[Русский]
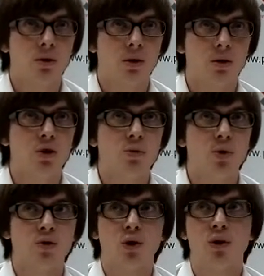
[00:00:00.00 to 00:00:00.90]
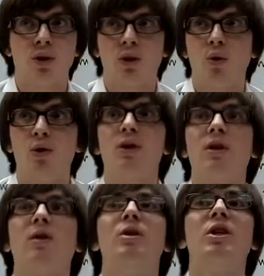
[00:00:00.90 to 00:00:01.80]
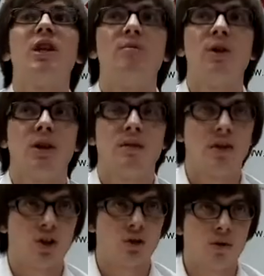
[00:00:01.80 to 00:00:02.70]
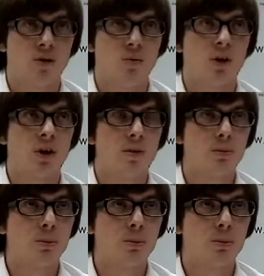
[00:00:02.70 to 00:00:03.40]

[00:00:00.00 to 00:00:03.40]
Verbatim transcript: э, люди пьют воду, она находится 50 метров от нашего забора.